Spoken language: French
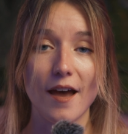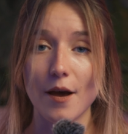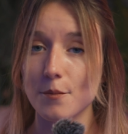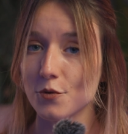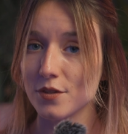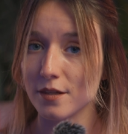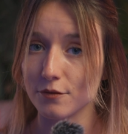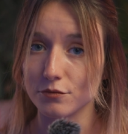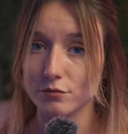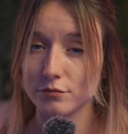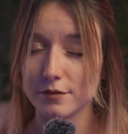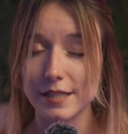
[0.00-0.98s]

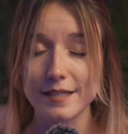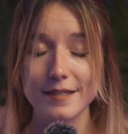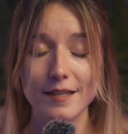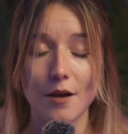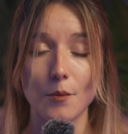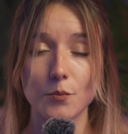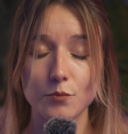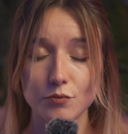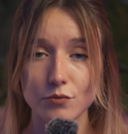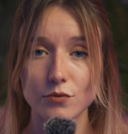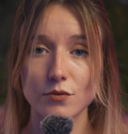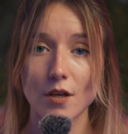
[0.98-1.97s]
Abonnez-vous, laissez un
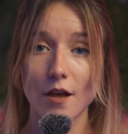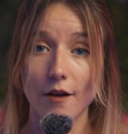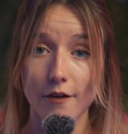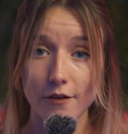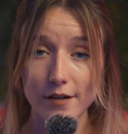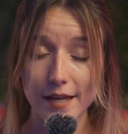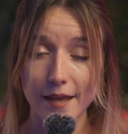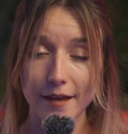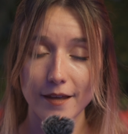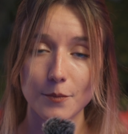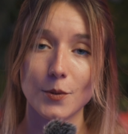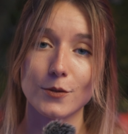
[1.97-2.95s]
pouce en
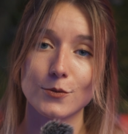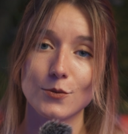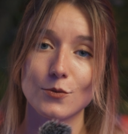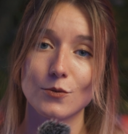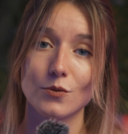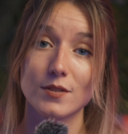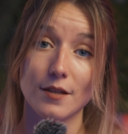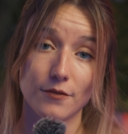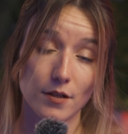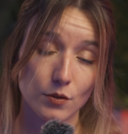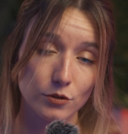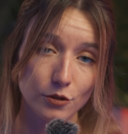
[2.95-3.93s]
l'air parce que ça
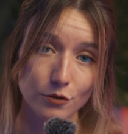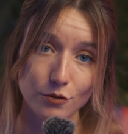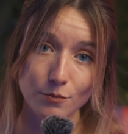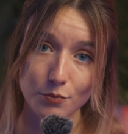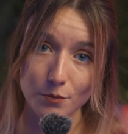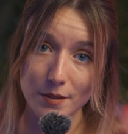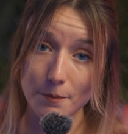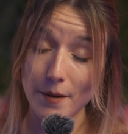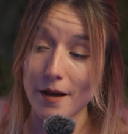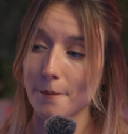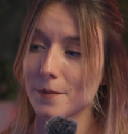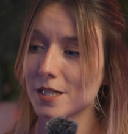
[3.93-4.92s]
fait longtemps que je ne publie
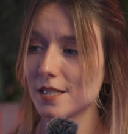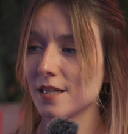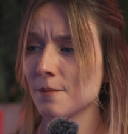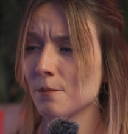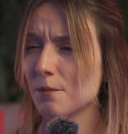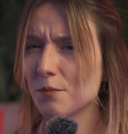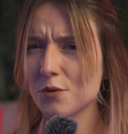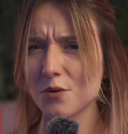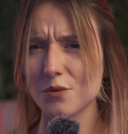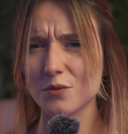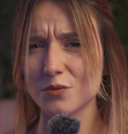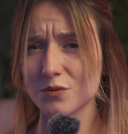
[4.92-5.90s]
pas, mais j'ai
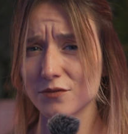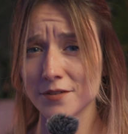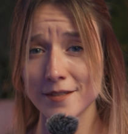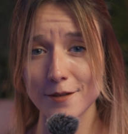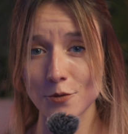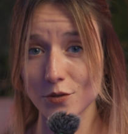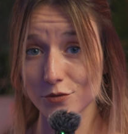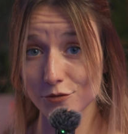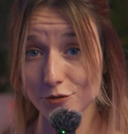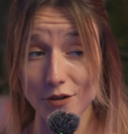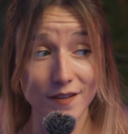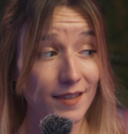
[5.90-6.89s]
beaucoup de vidéos en
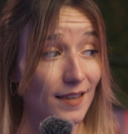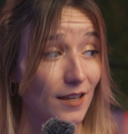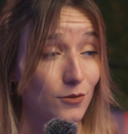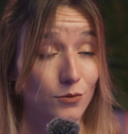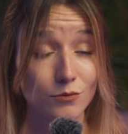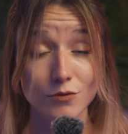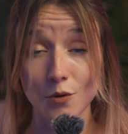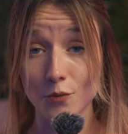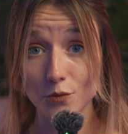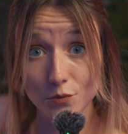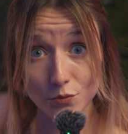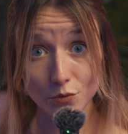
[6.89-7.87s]
stock, elles sont en
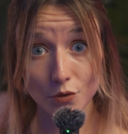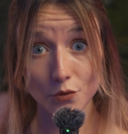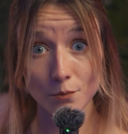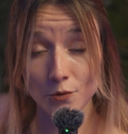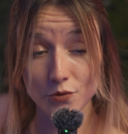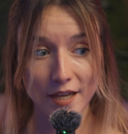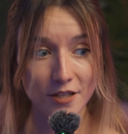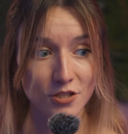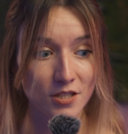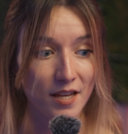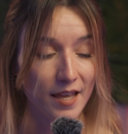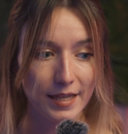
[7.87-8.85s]
cours de
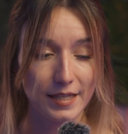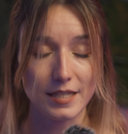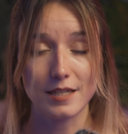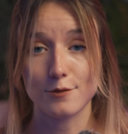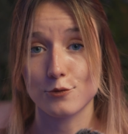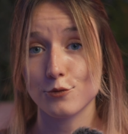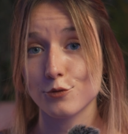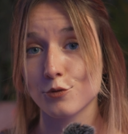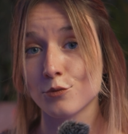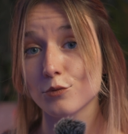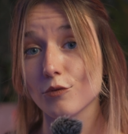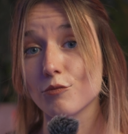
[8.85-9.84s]
montage et juste je
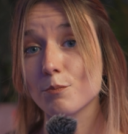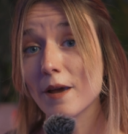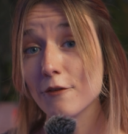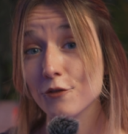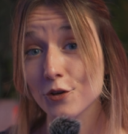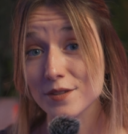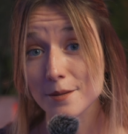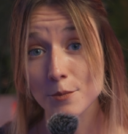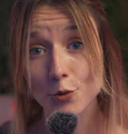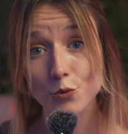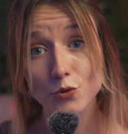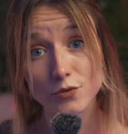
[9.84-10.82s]
ne trouve pas
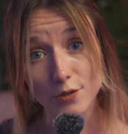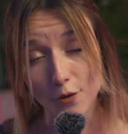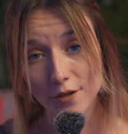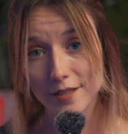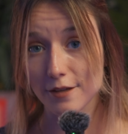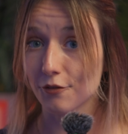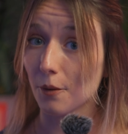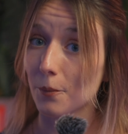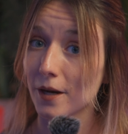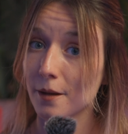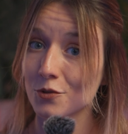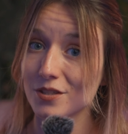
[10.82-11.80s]
forcément le temps et des fois
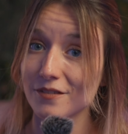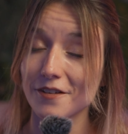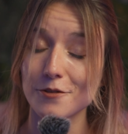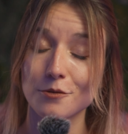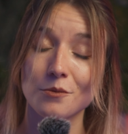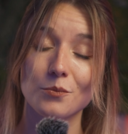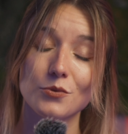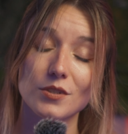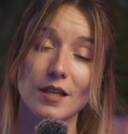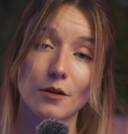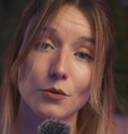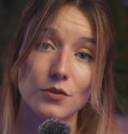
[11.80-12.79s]
pas la motivation
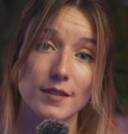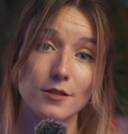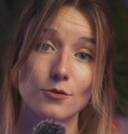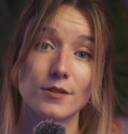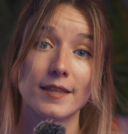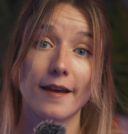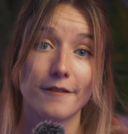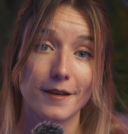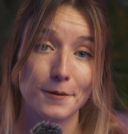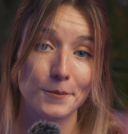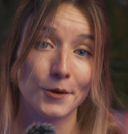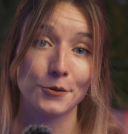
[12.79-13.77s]
puisqu'à côté je
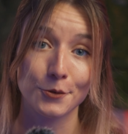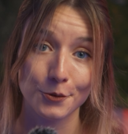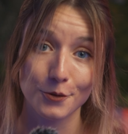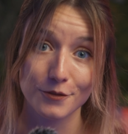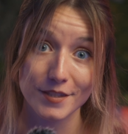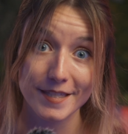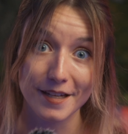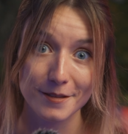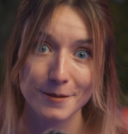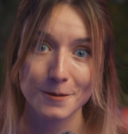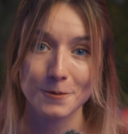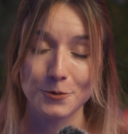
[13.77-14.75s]
travaille en tant que vidéaste.
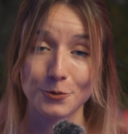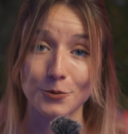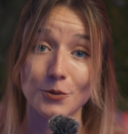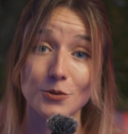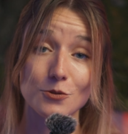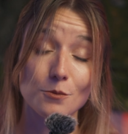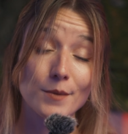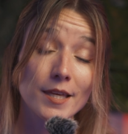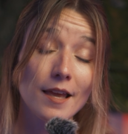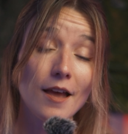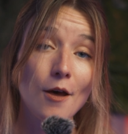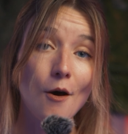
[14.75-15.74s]
Donc euh, je mets
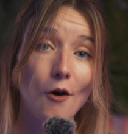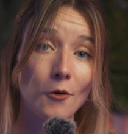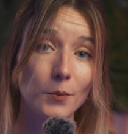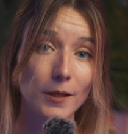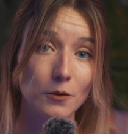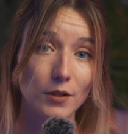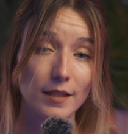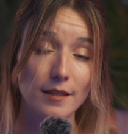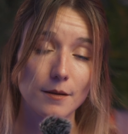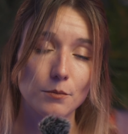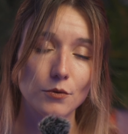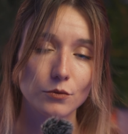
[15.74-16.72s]
en
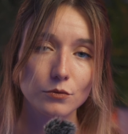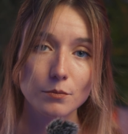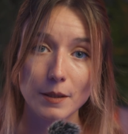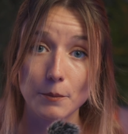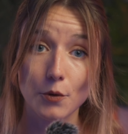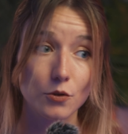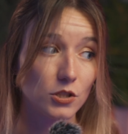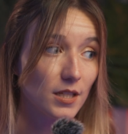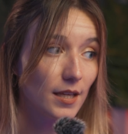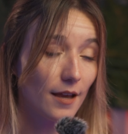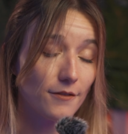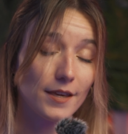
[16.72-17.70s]
priorité beaucoup mes
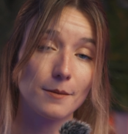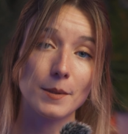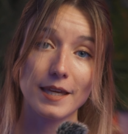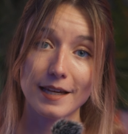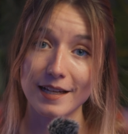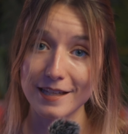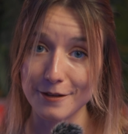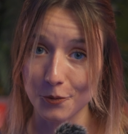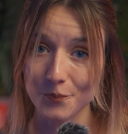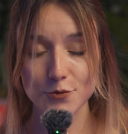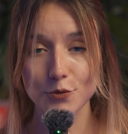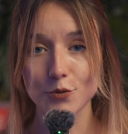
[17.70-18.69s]
projets avec mes clients.
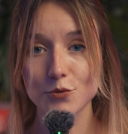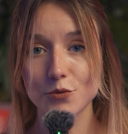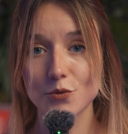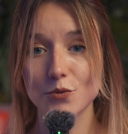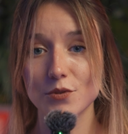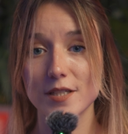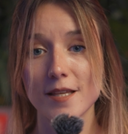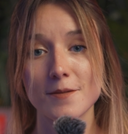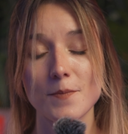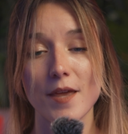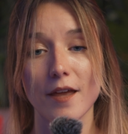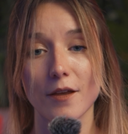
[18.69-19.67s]
Sur ce,
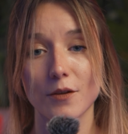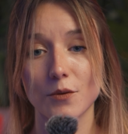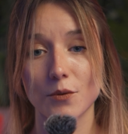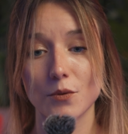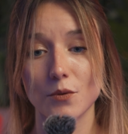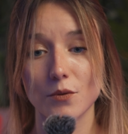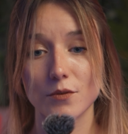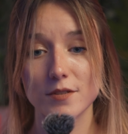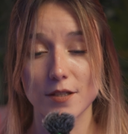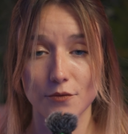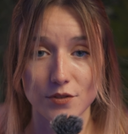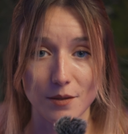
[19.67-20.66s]
j'espère que
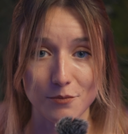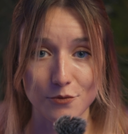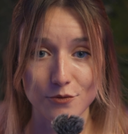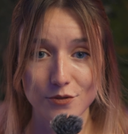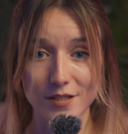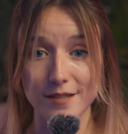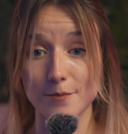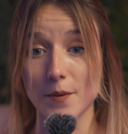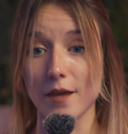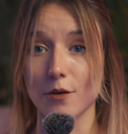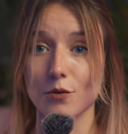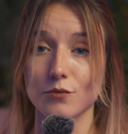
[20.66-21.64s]
ça vous a plu,
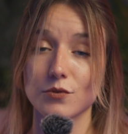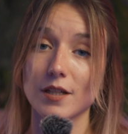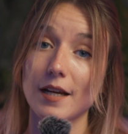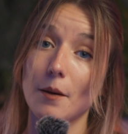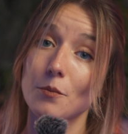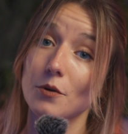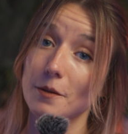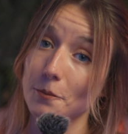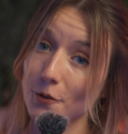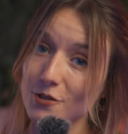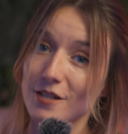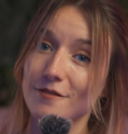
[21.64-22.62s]
j'espère que vous serez là pour les
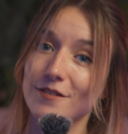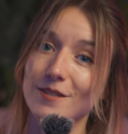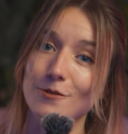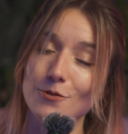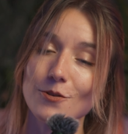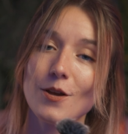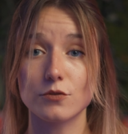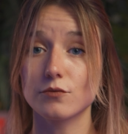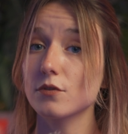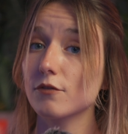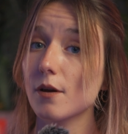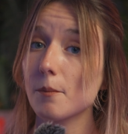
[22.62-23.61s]
prochaines vidéos. Je
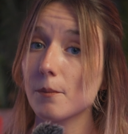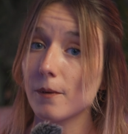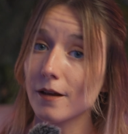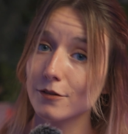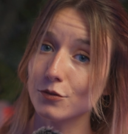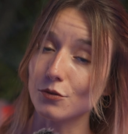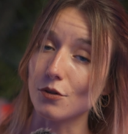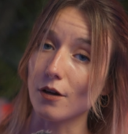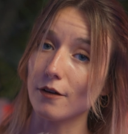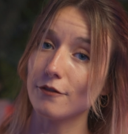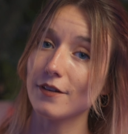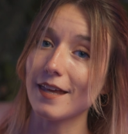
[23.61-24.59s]
vous envoie plein de
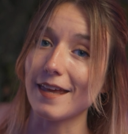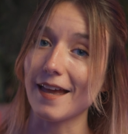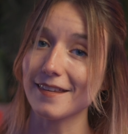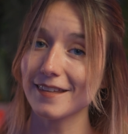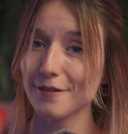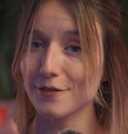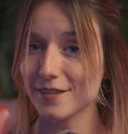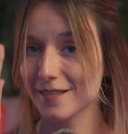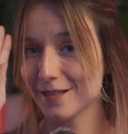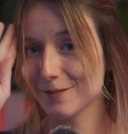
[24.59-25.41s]
love et à très vite.